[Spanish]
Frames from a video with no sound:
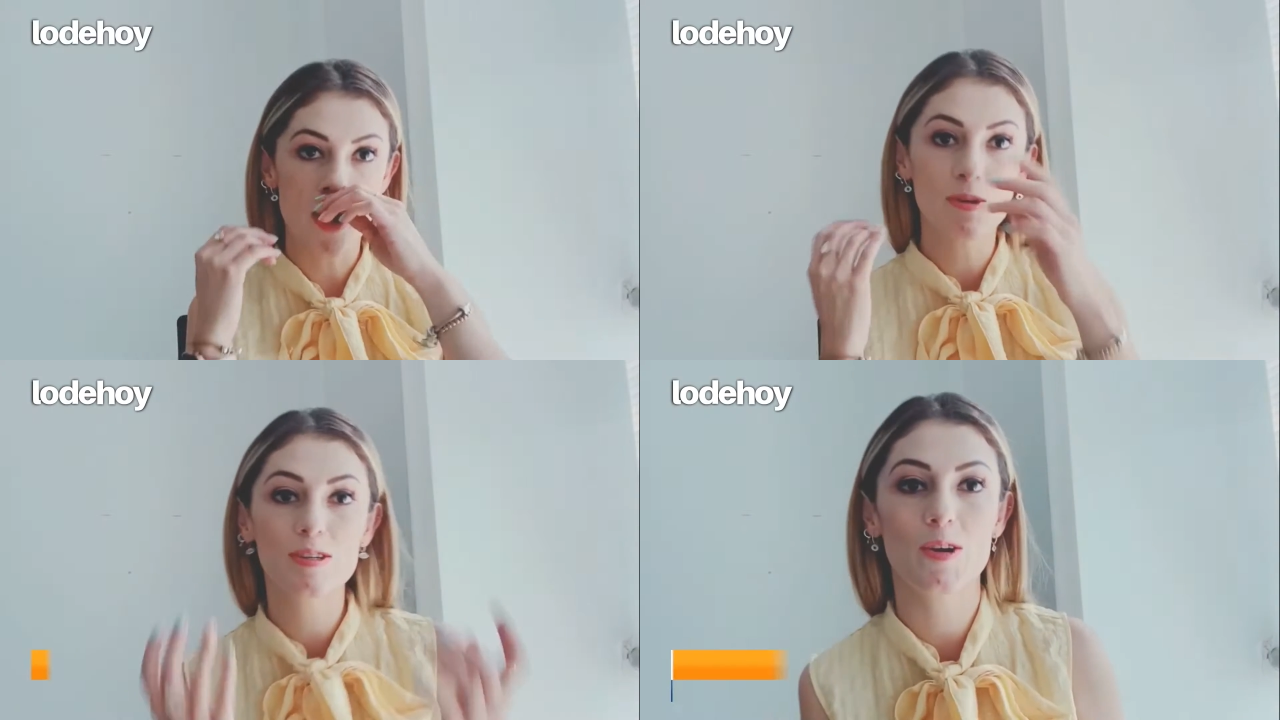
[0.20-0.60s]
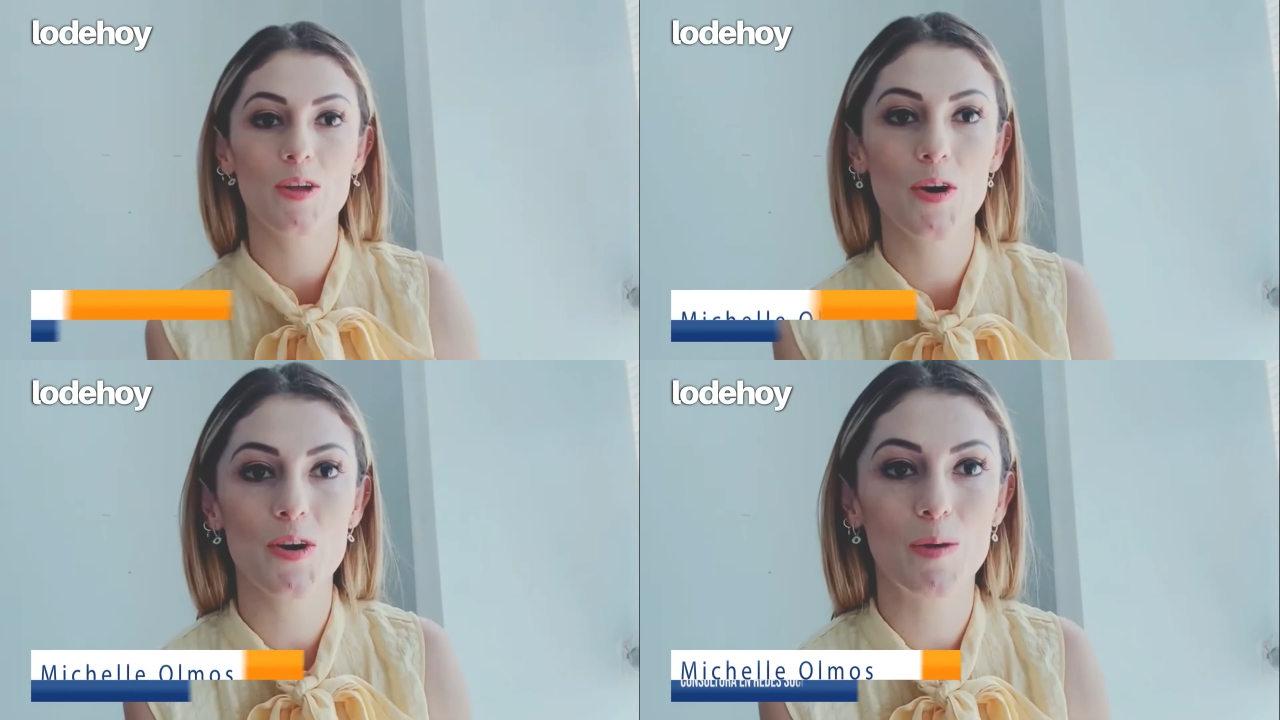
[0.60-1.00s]
Amigos
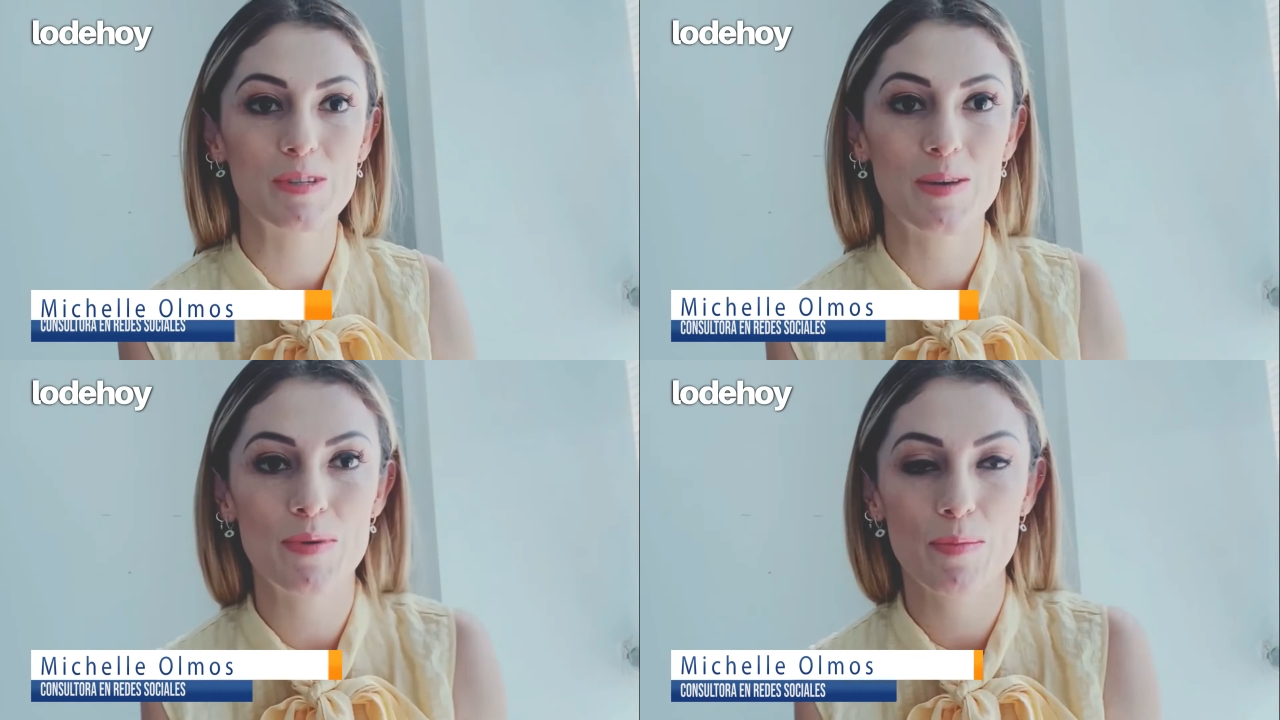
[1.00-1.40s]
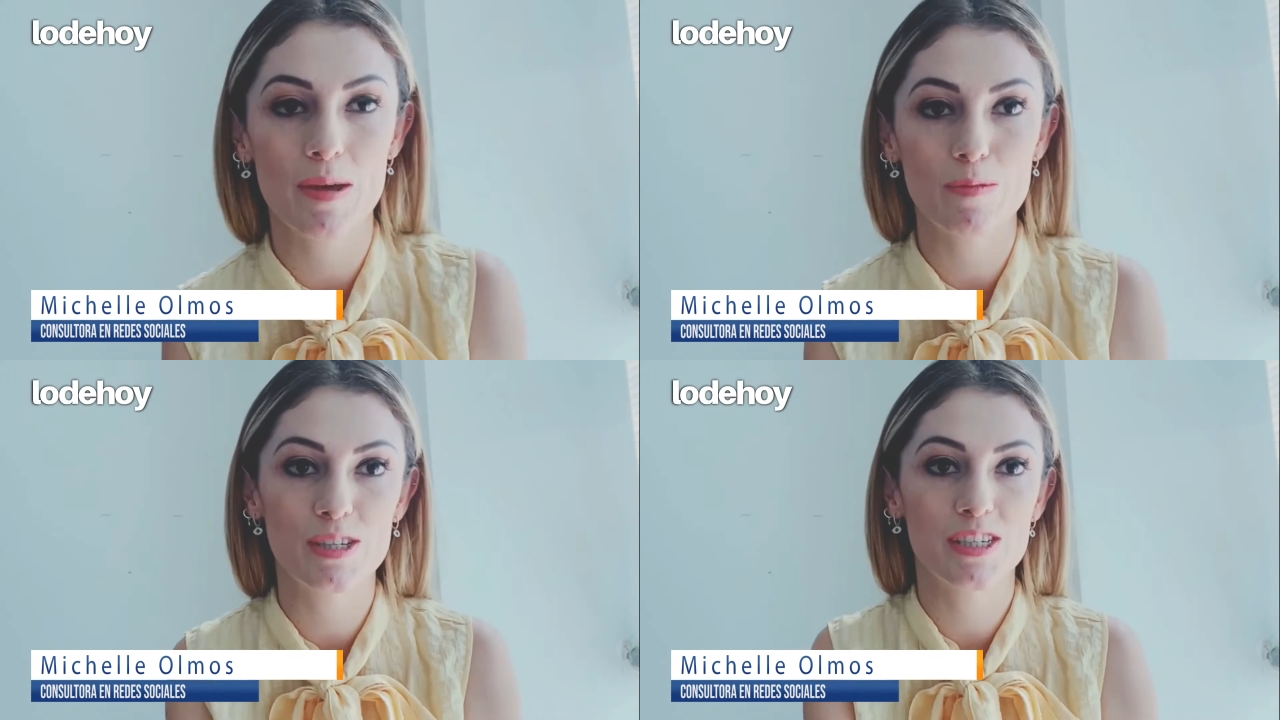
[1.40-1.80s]
de lo de hoy, como
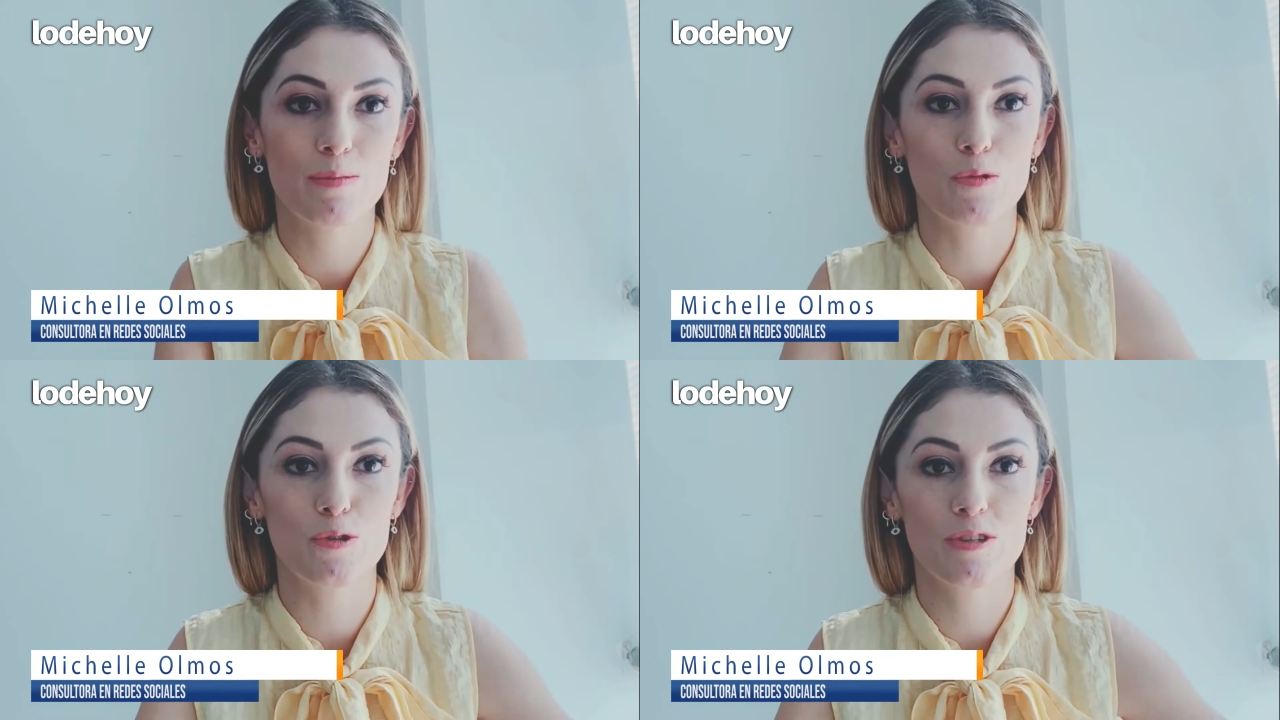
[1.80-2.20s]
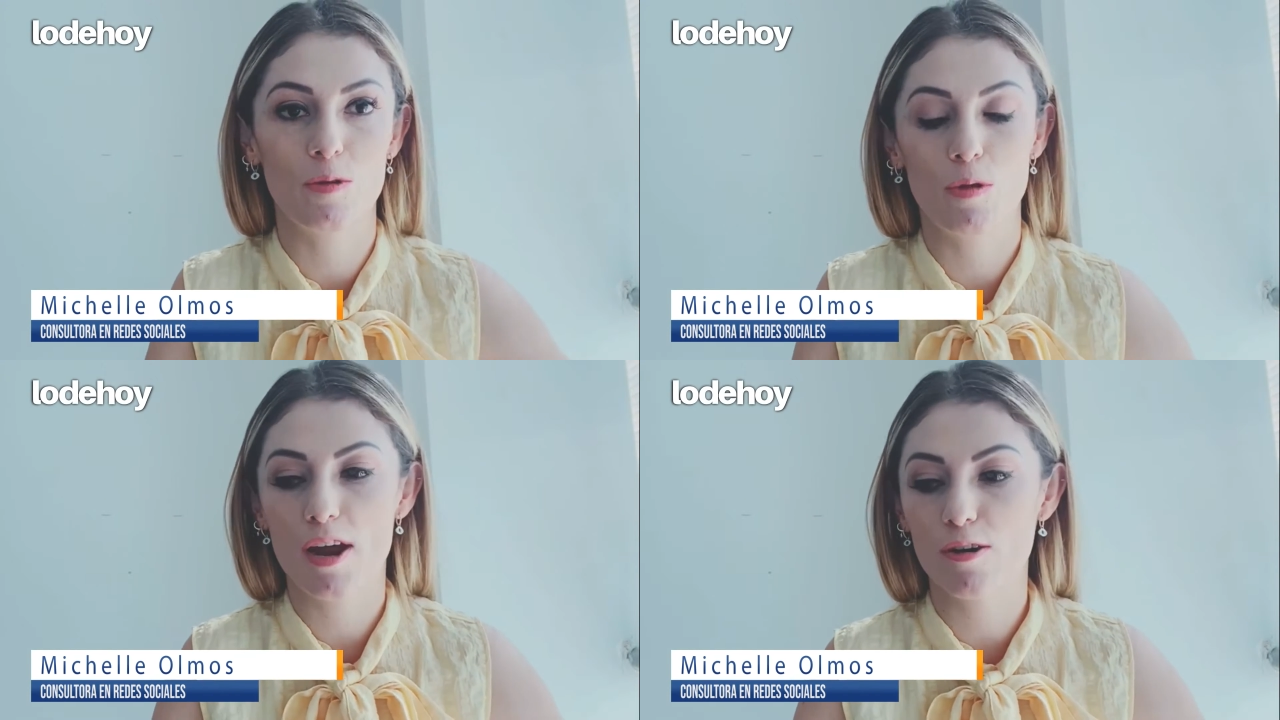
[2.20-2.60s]
siempre me da muchísimo
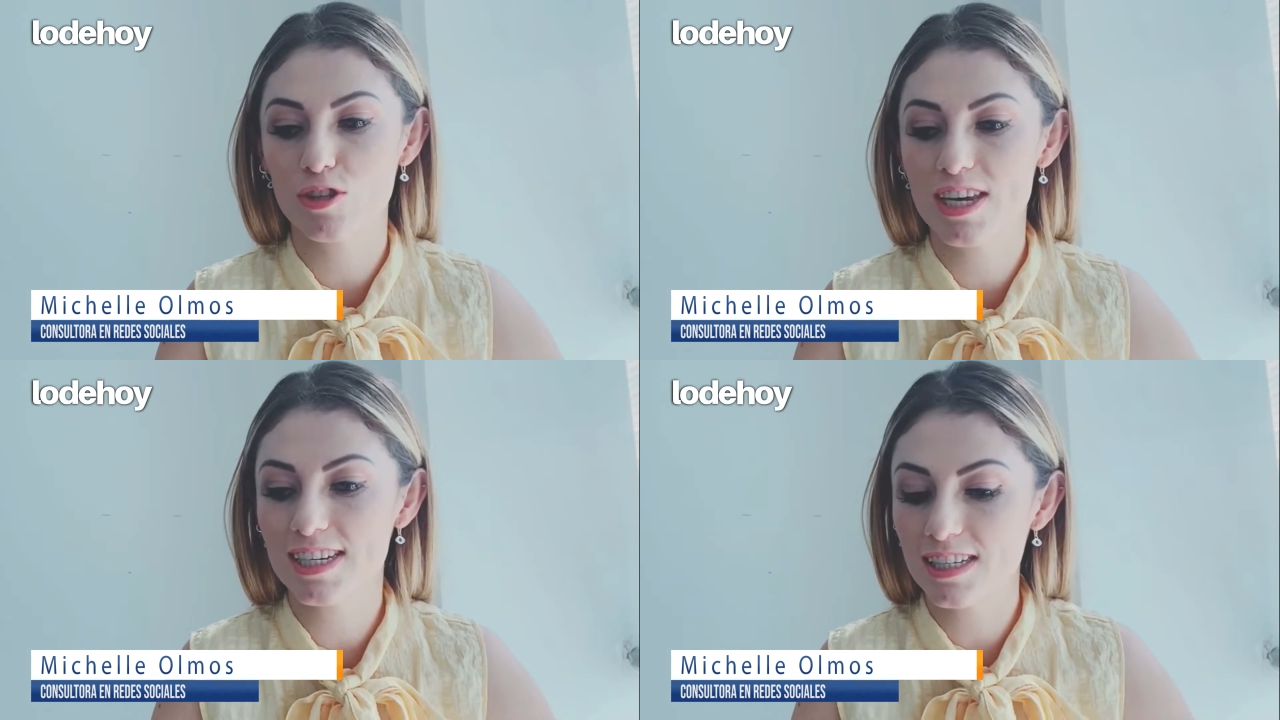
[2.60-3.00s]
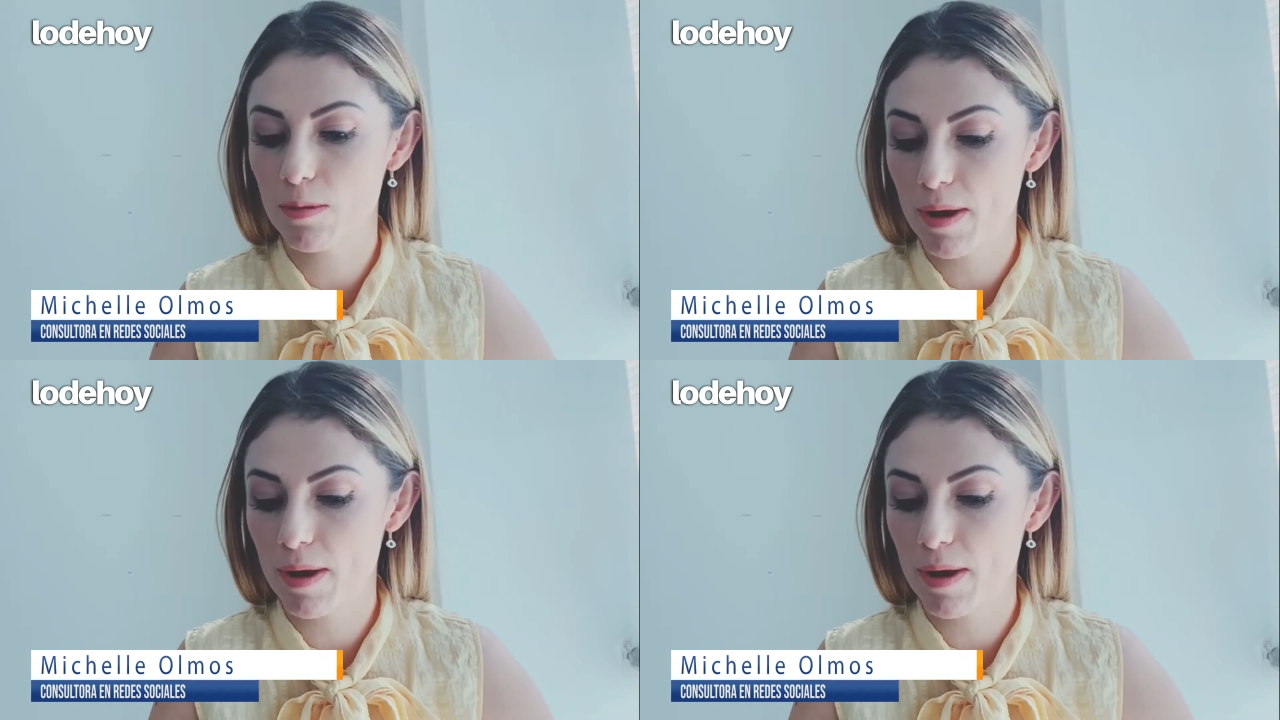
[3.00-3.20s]
gusto saludarlos y